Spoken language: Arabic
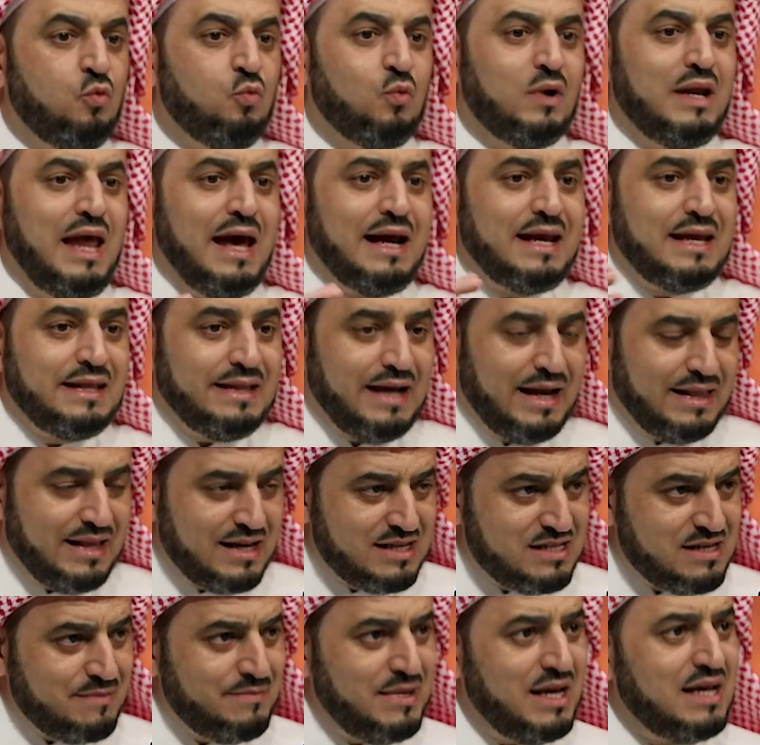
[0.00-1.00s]
ولكن
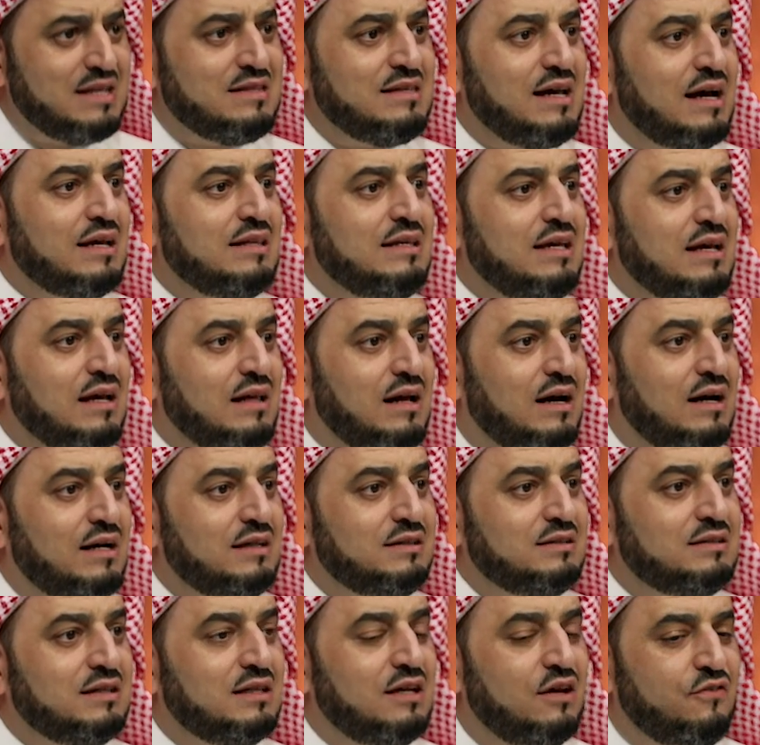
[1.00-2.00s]
على جميع
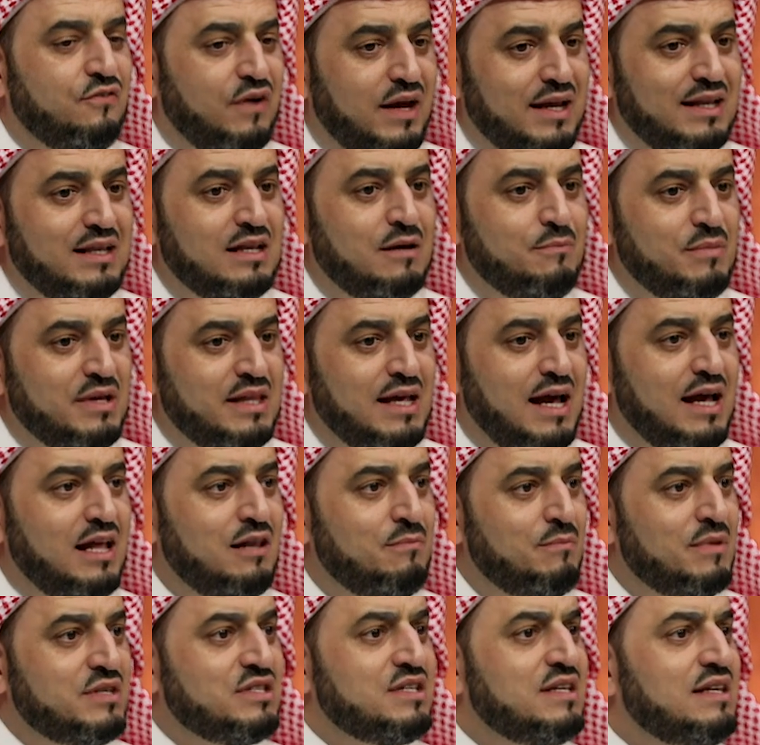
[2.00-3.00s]
التقديرات فإن بناء
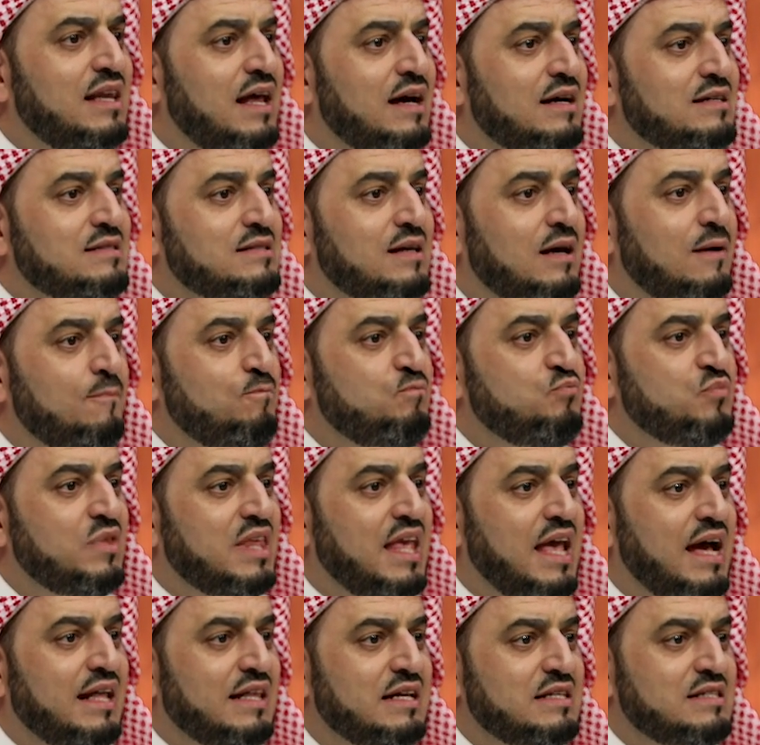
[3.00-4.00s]
المسجد الأقصى
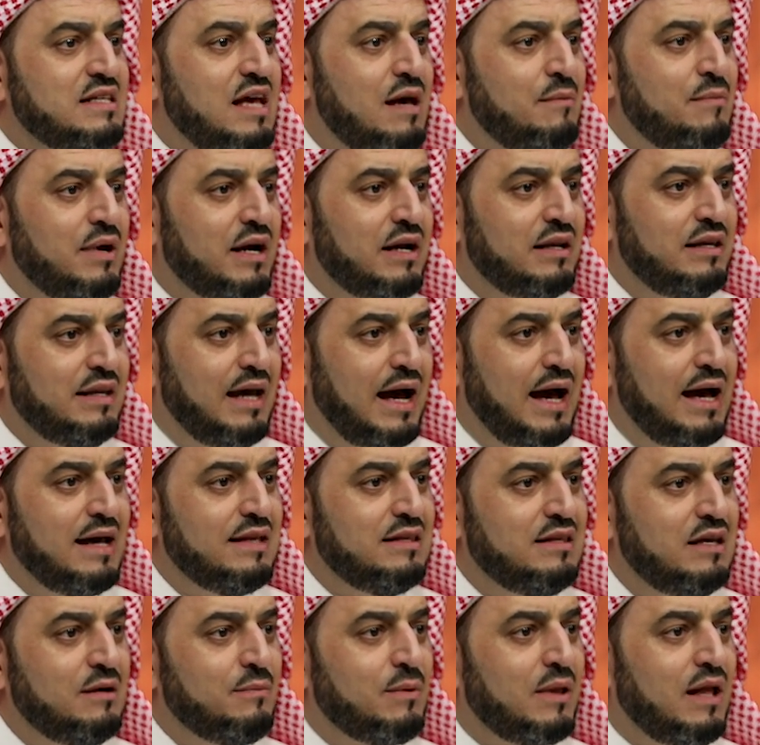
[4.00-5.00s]
كان سابق
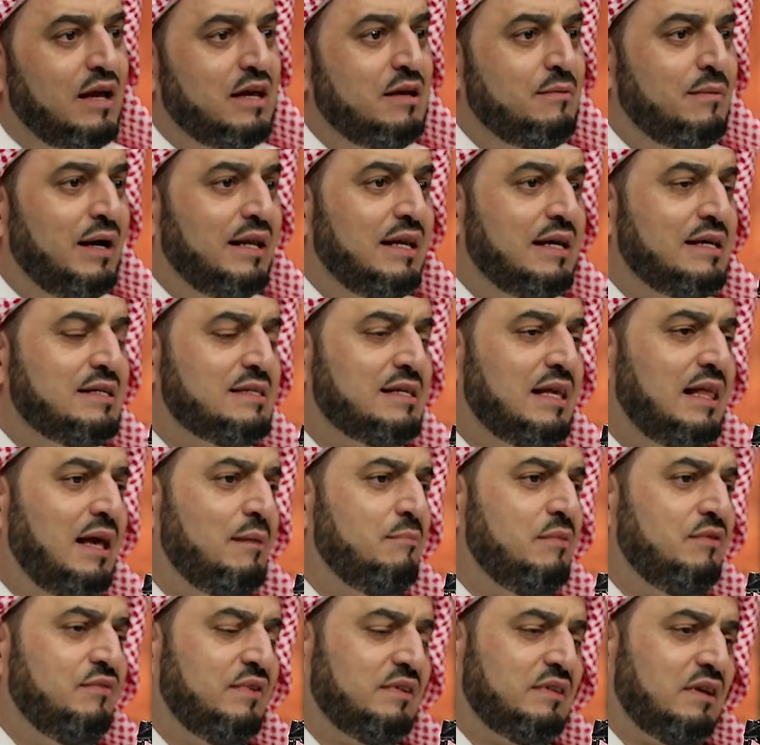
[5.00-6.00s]
لعهد إبراهيم عليه
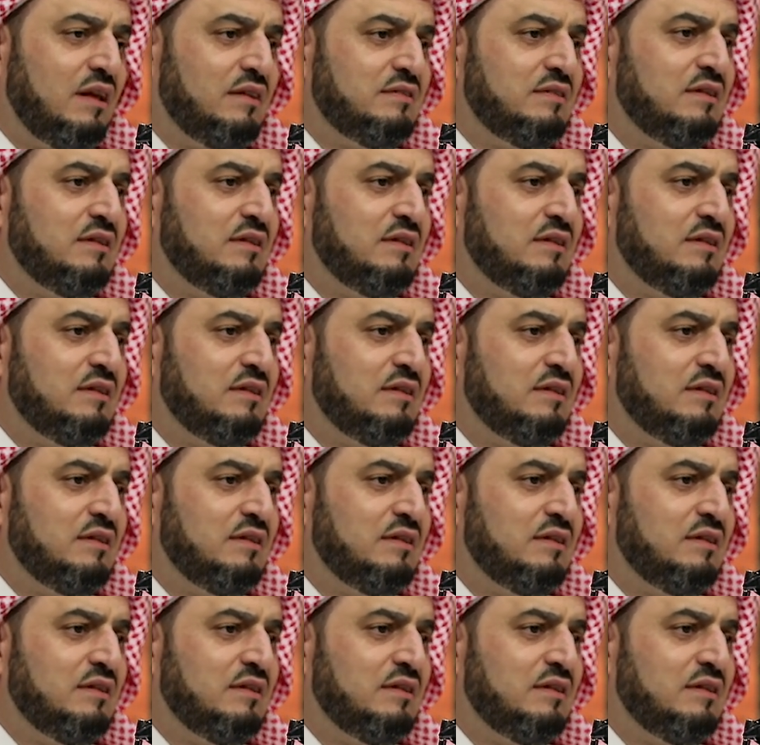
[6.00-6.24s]
السلام بفترة